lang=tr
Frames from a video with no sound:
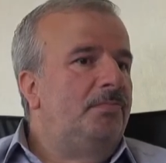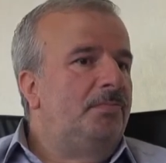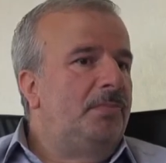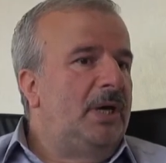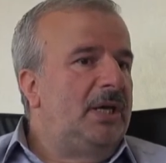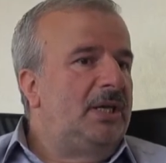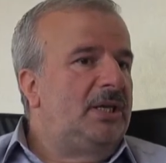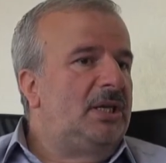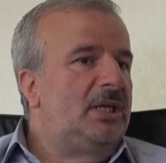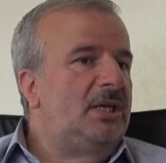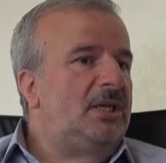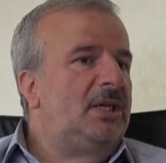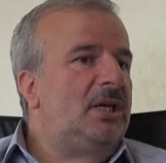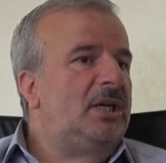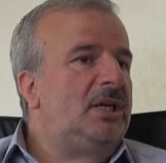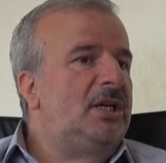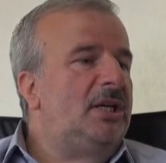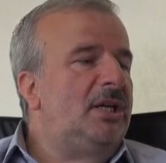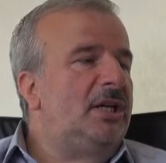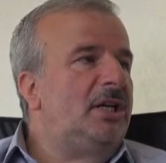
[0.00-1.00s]

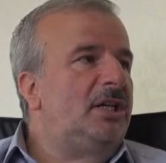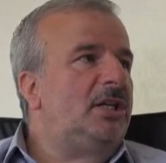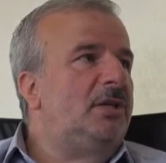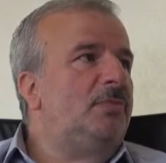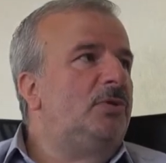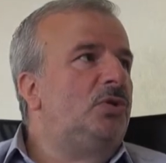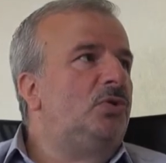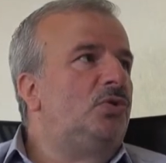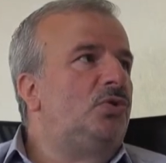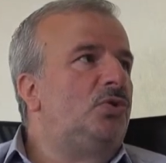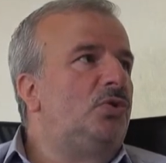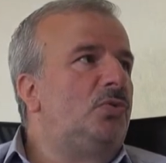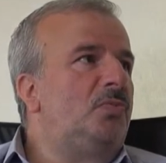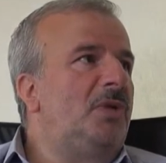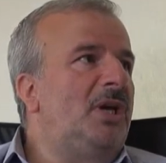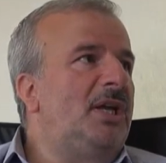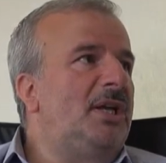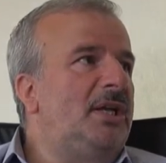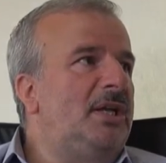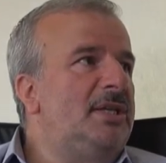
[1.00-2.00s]
PKK'liler gibi
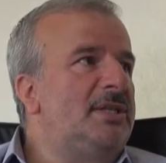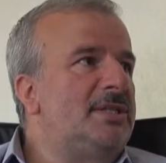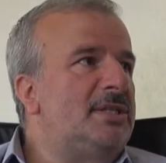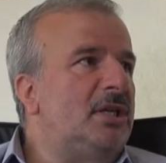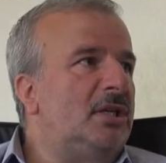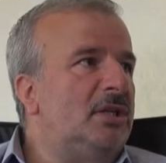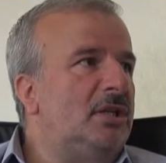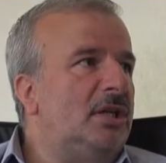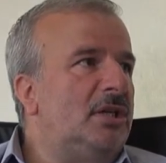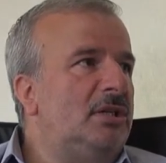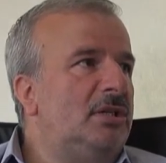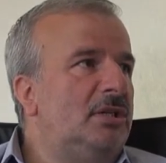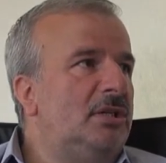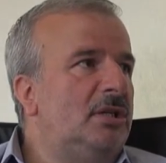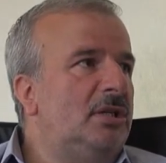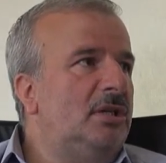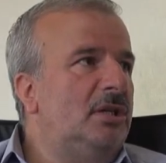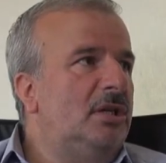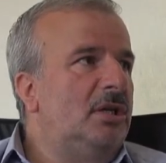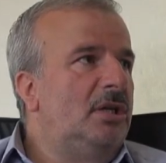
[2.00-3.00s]
düşünmeyen insanların
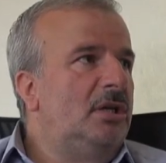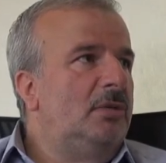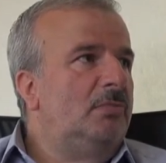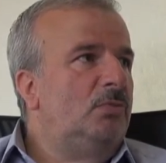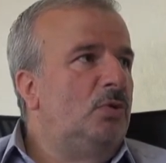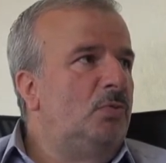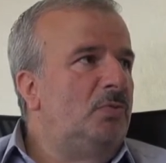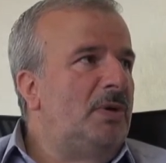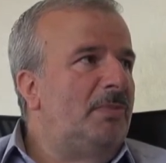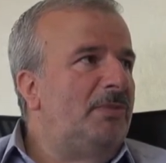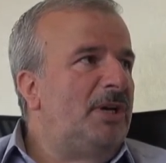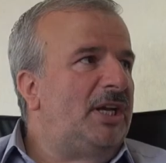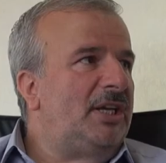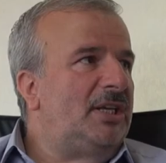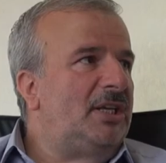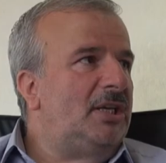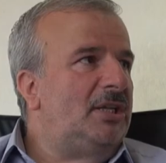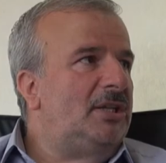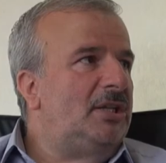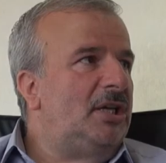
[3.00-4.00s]
bu
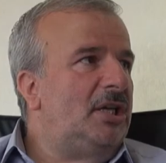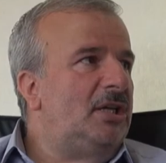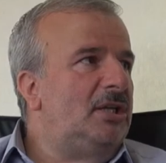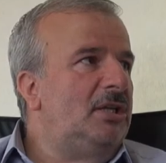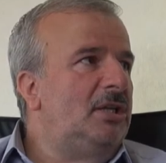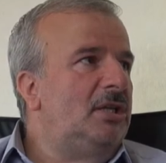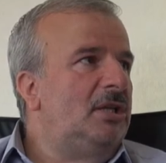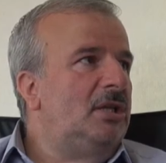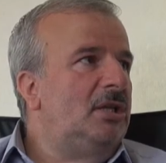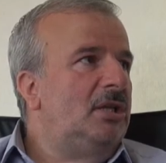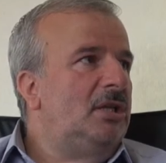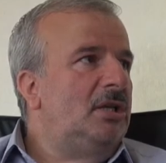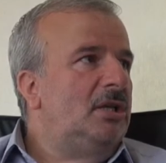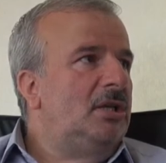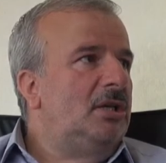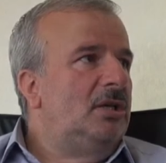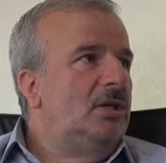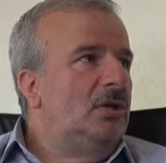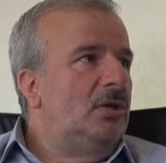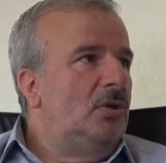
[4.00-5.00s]
memleketten
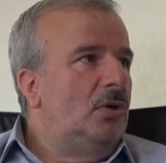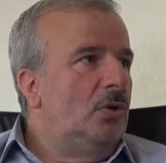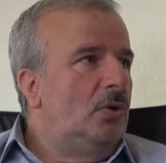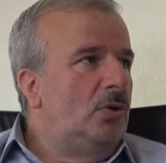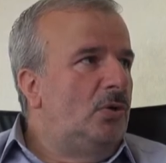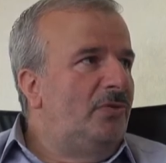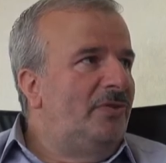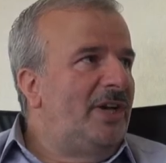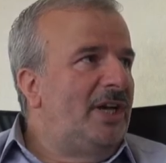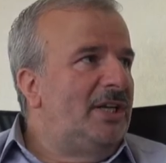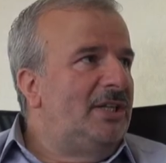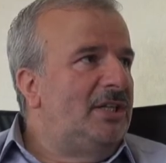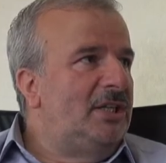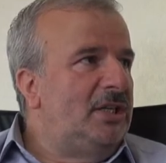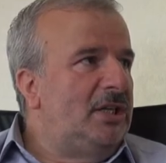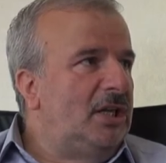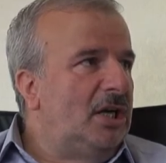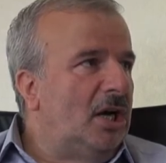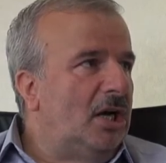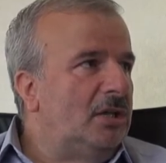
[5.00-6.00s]
ölü veya
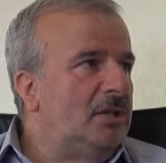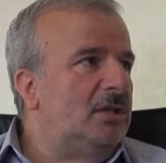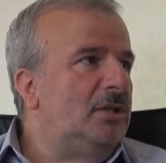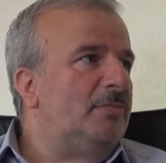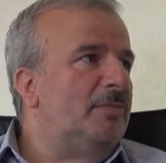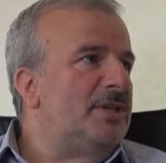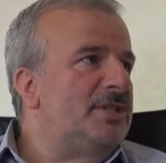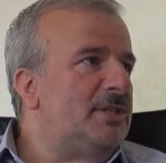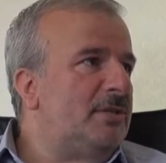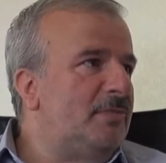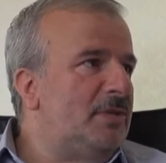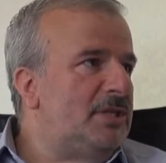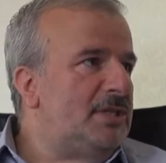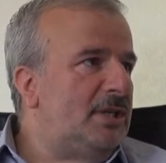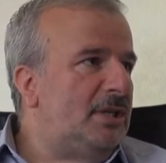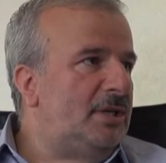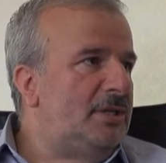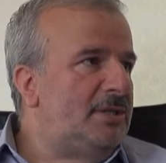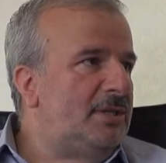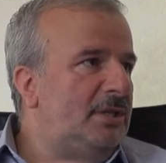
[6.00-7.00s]
diri atılması
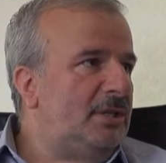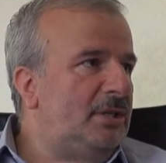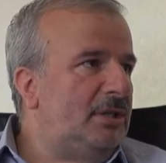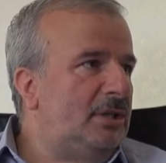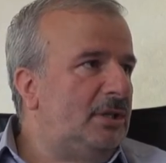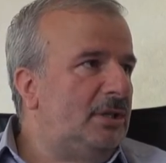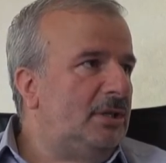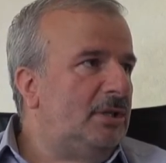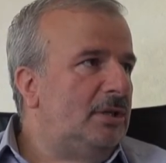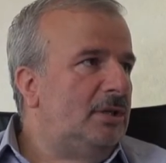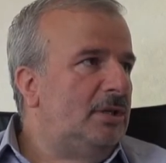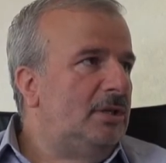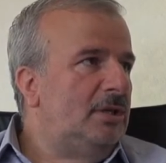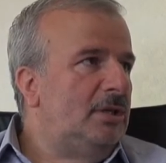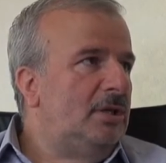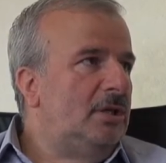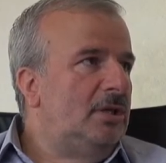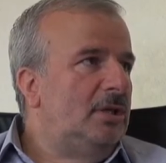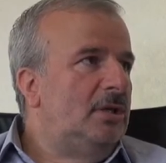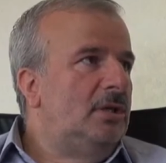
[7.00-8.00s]
meselesiydi
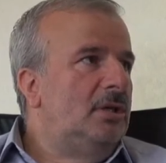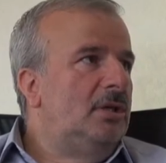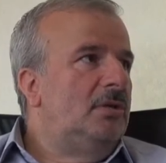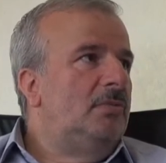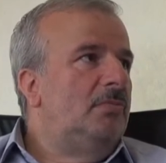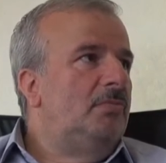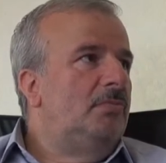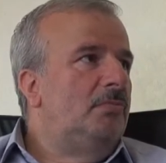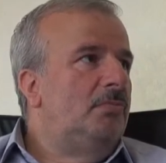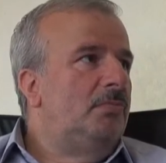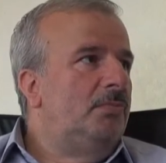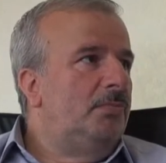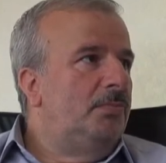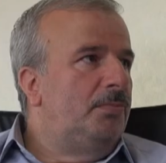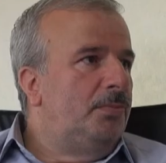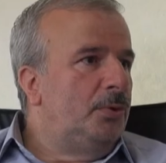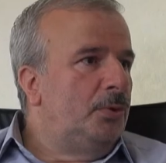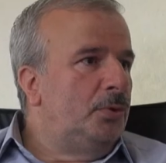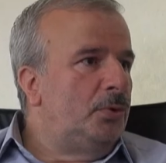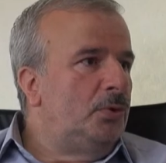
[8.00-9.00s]

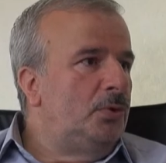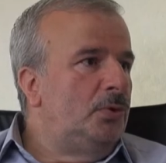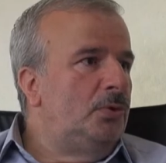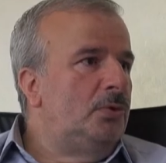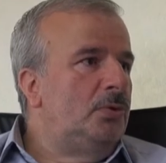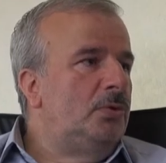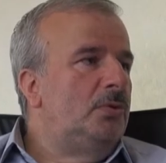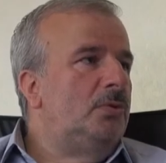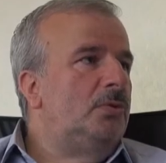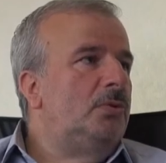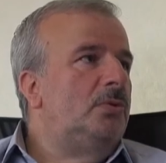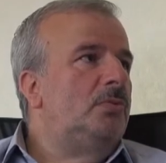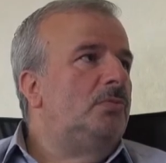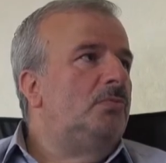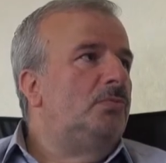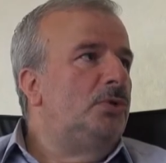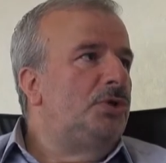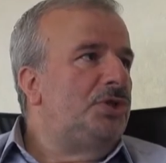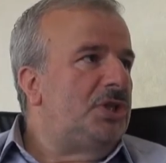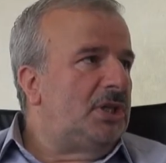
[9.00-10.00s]
bunun
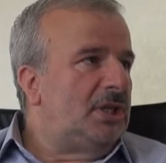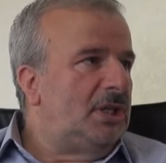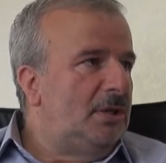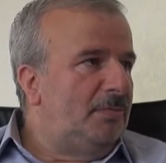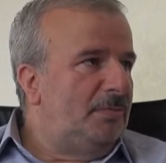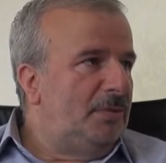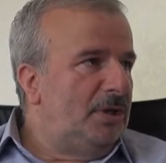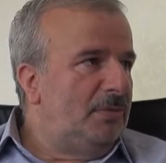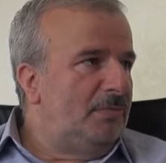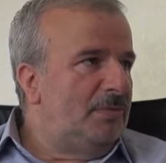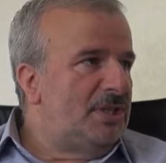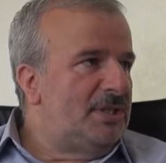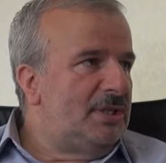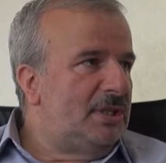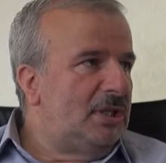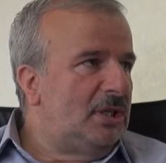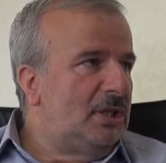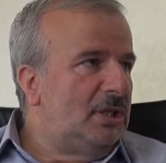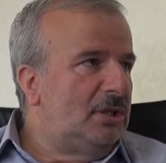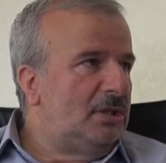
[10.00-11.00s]
bu şekilde
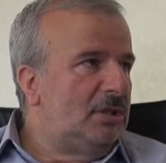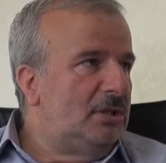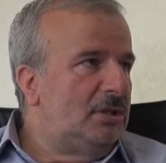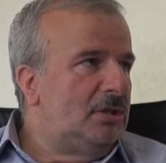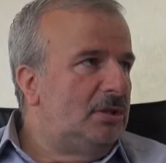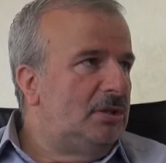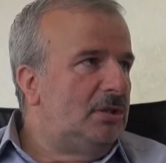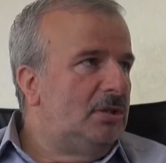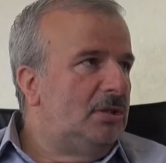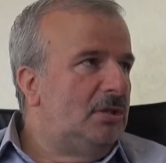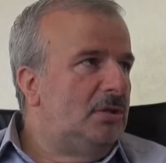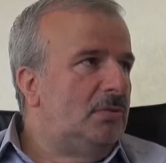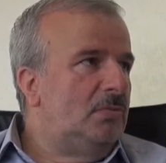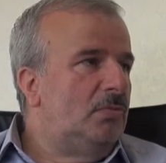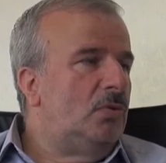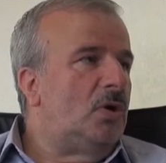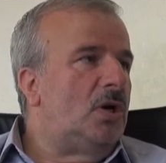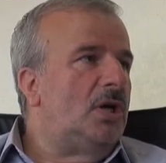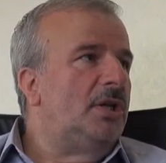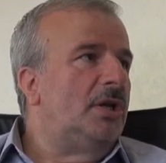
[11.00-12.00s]
bilinmesi gerekir.
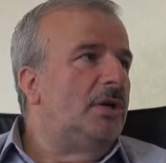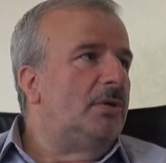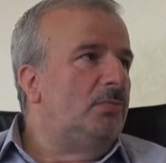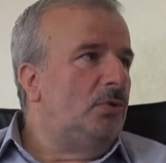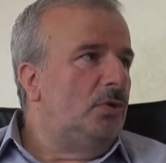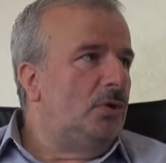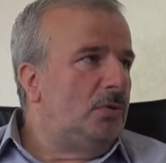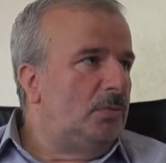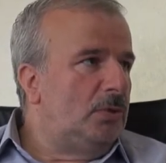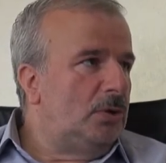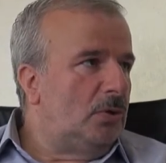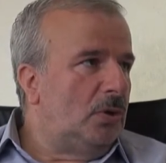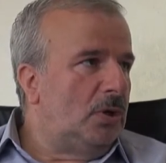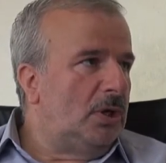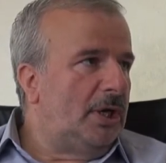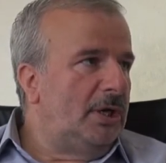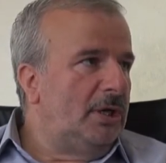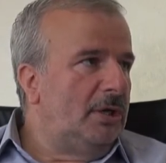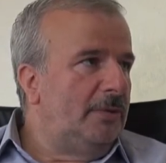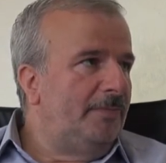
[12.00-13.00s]
Bu kadar büyük bir
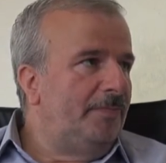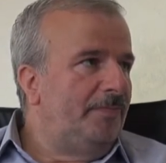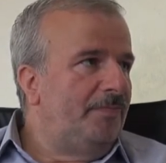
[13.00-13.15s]
olay